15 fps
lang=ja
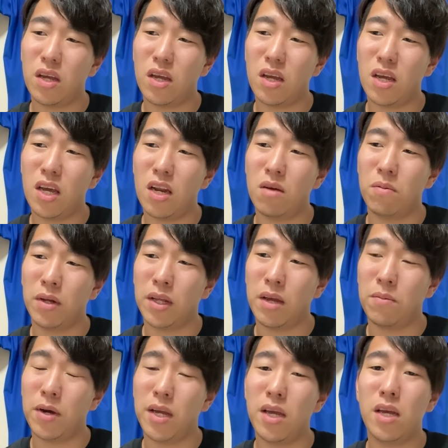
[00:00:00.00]
いければね、
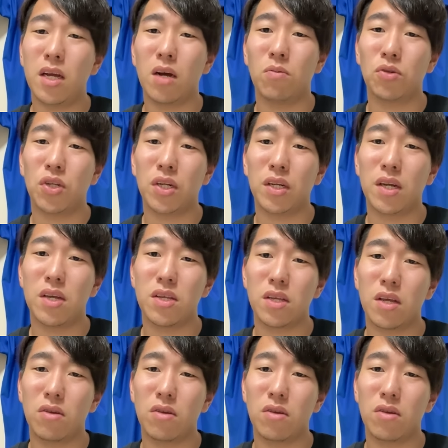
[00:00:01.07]
まあいいんかもしれないですけ